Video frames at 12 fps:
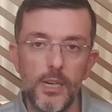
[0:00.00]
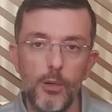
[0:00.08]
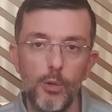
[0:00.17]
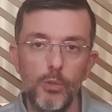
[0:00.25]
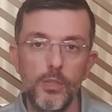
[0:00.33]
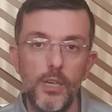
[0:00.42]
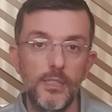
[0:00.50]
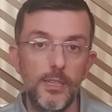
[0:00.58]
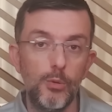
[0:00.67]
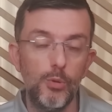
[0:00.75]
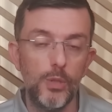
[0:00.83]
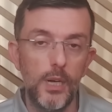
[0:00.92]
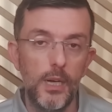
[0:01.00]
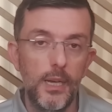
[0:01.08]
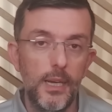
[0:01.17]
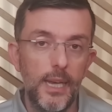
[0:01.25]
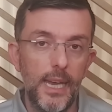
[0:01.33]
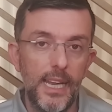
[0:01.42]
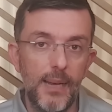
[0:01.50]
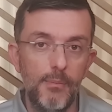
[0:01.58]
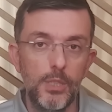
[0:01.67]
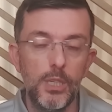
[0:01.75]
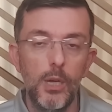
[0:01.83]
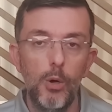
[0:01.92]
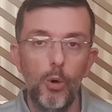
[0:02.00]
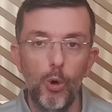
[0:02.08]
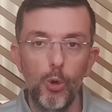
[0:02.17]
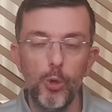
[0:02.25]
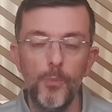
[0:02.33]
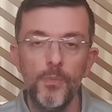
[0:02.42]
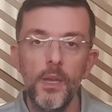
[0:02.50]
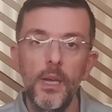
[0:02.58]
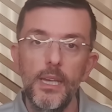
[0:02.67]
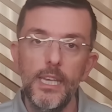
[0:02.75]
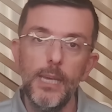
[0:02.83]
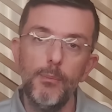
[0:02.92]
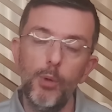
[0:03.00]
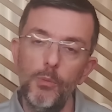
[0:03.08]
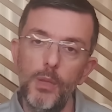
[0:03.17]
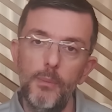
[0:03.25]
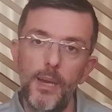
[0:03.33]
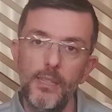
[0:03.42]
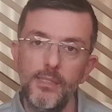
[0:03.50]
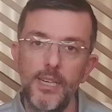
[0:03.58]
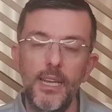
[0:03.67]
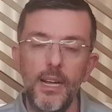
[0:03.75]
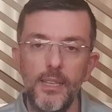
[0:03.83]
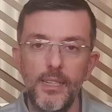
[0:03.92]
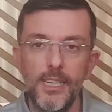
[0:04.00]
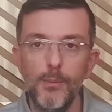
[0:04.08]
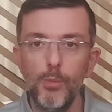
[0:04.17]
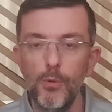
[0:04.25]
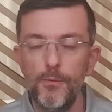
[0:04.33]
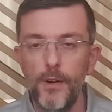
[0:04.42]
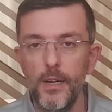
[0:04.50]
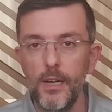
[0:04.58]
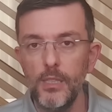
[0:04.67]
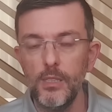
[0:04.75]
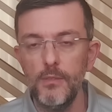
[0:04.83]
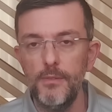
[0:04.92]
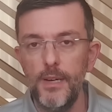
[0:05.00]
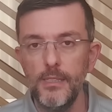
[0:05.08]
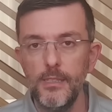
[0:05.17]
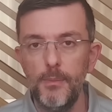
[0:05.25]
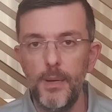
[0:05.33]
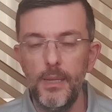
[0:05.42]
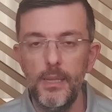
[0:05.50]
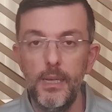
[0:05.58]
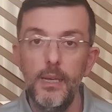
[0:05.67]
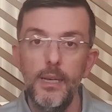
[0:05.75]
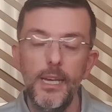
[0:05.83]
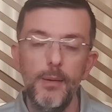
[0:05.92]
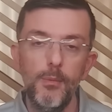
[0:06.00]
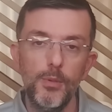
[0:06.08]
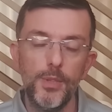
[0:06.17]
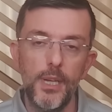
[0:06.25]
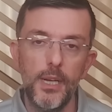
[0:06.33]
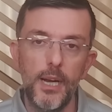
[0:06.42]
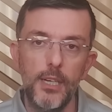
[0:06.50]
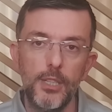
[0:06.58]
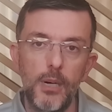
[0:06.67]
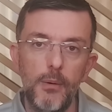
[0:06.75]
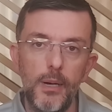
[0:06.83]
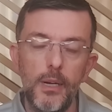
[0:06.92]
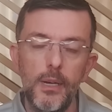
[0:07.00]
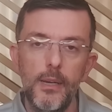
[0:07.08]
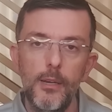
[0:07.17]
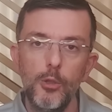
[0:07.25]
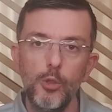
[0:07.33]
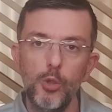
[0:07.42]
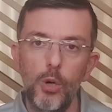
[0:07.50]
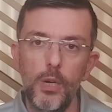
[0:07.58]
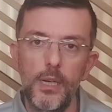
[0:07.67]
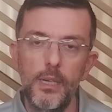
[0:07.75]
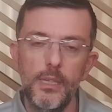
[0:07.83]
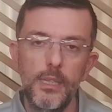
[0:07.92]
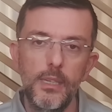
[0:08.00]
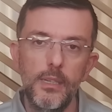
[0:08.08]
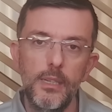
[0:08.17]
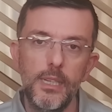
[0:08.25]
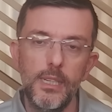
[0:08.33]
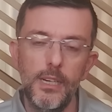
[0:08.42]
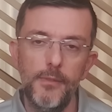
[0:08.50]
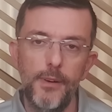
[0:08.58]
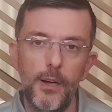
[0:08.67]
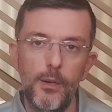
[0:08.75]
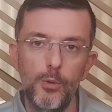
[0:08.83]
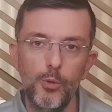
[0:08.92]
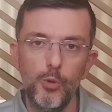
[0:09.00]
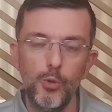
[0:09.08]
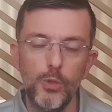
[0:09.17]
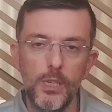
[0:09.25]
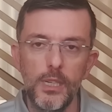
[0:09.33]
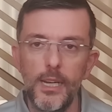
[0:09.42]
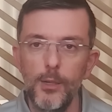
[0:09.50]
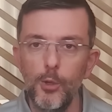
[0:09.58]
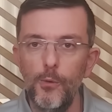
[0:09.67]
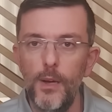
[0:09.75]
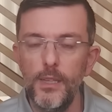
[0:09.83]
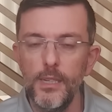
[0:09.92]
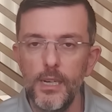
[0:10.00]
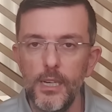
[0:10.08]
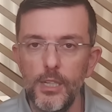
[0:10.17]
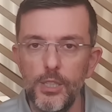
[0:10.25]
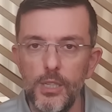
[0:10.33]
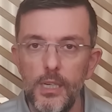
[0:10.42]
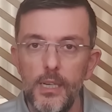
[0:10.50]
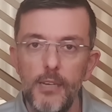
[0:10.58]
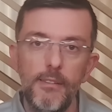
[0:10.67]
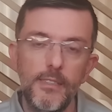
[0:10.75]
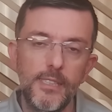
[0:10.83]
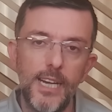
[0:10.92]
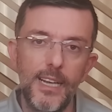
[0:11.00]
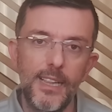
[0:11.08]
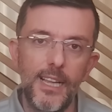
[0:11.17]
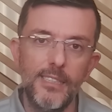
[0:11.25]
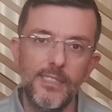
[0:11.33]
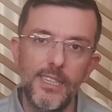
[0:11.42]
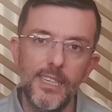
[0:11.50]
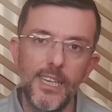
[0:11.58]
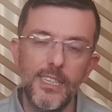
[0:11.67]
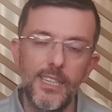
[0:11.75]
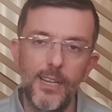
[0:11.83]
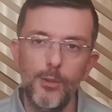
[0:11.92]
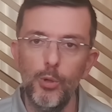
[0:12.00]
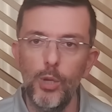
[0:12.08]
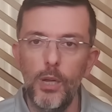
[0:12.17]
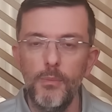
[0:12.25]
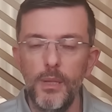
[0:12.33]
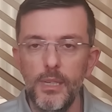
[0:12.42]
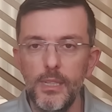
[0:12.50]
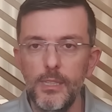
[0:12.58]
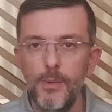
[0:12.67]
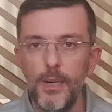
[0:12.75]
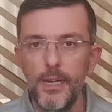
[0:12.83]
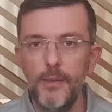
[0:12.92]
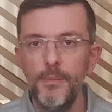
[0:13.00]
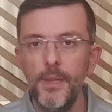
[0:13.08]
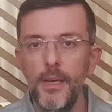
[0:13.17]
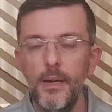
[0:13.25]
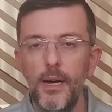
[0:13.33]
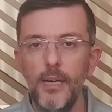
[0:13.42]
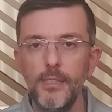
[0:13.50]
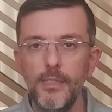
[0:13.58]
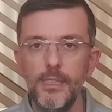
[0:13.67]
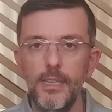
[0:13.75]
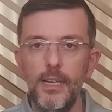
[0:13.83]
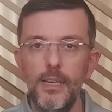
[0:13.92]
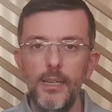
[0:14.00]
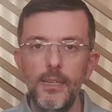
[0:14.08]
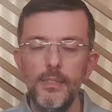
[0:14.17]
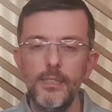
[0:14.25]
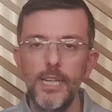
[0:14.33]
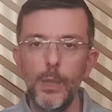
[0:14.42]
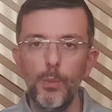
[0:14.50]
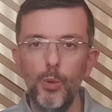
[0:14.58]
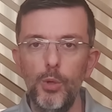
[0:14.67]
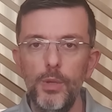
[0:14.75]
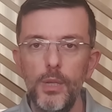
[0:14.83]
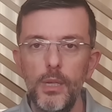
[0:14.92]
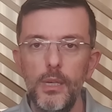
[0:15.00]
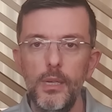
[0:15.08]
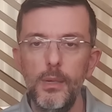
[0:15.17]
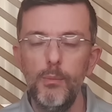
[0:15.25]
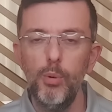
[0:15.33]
Carlos Sainz ilk turda elenmiş oldu. İlk bölümde 5 saniye kadar Red Bull fark açtı Verstappen'le Hamilton'a karşı ama Sonra e, iki defa üst üste giren güvenlik aracı ve sert lastiğe geçilen dönemden itibaren aslında Red Bull'un e,